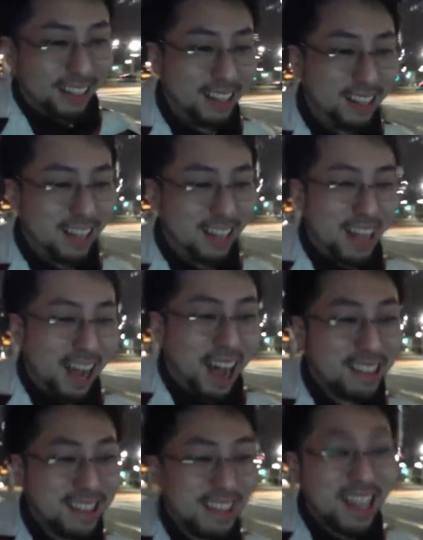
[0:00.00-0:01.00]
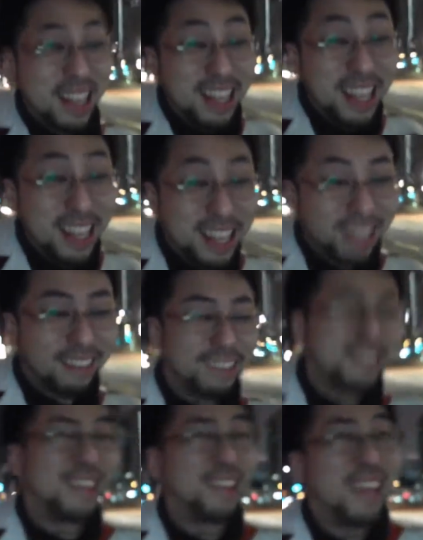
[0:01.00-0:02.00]
8000人いったのす
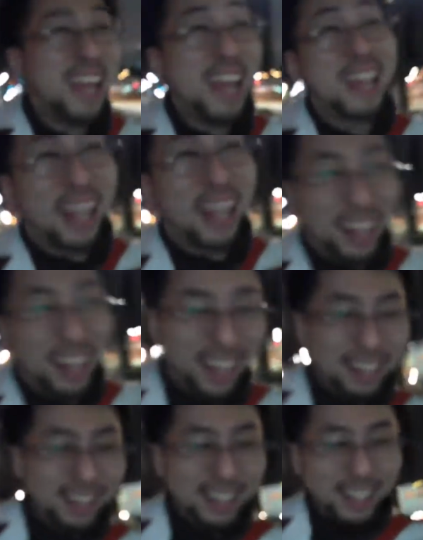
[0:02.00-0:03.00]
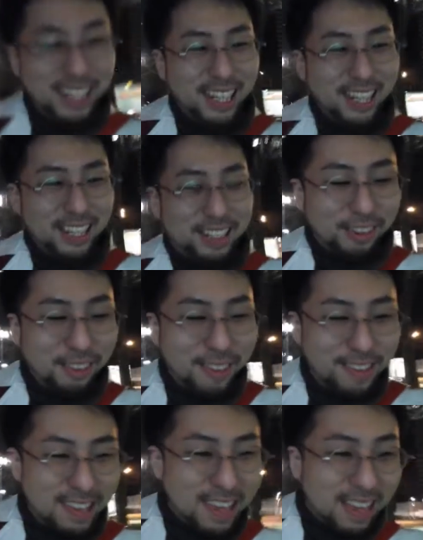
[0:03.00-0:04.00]
げえな。超すげえ
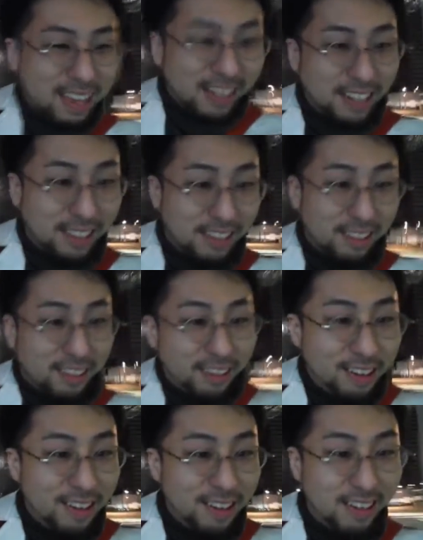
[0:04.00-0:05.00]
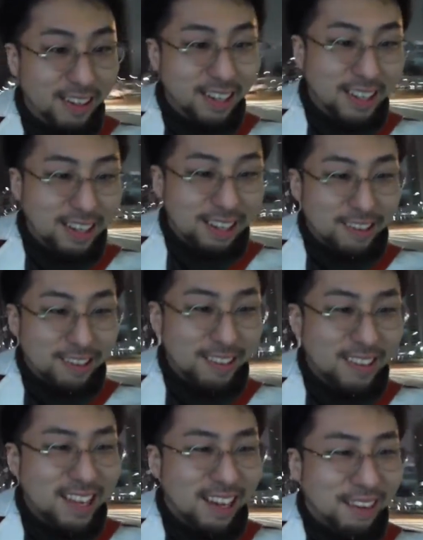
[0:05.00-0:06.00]
な、レジェンド。よっさん
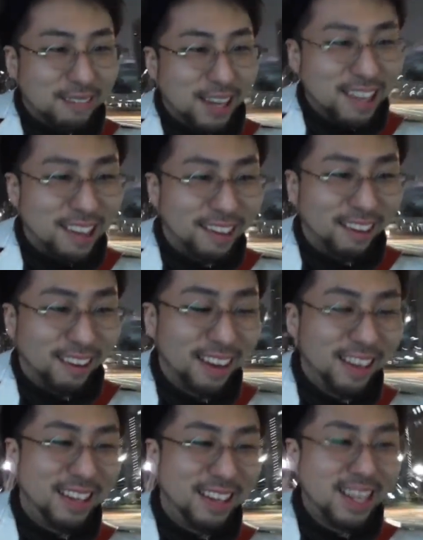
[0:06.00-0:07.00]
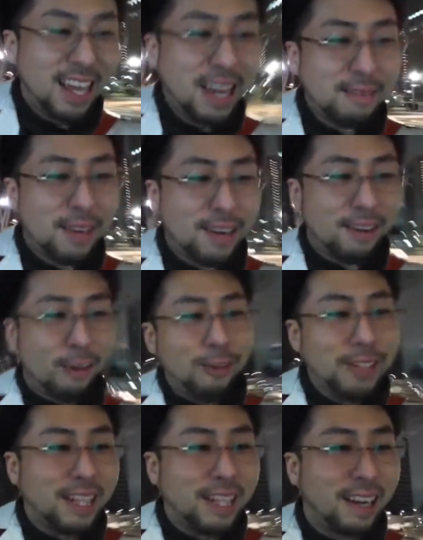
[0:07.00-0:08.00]
暴れてる。いやまあ、王者だか
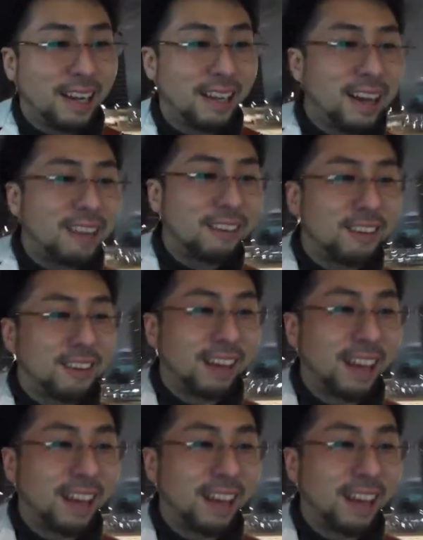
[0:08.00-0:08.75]
らね、あの人はね。